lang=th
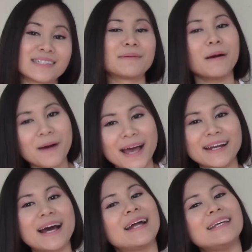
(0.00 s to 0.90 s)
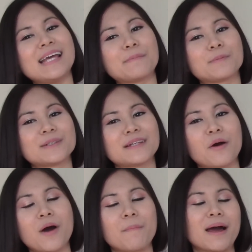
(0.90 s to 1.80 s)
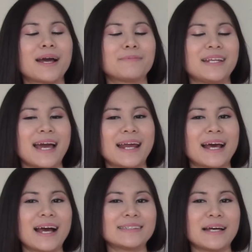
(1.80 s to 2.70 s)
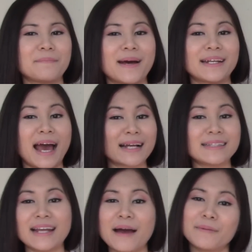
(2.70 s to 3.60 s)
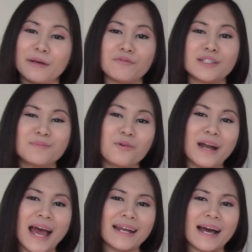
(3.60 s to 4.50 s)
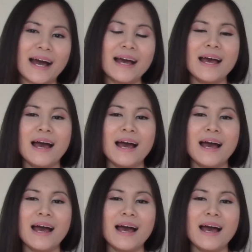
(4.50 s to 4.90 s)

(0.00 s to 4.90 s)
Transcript: สำหรับใครนะคะที่อยากมาปรึกษาความรักกับตินานะคะสามารถทักตินามาใน เฟซบุ๊ก ได้นะคะ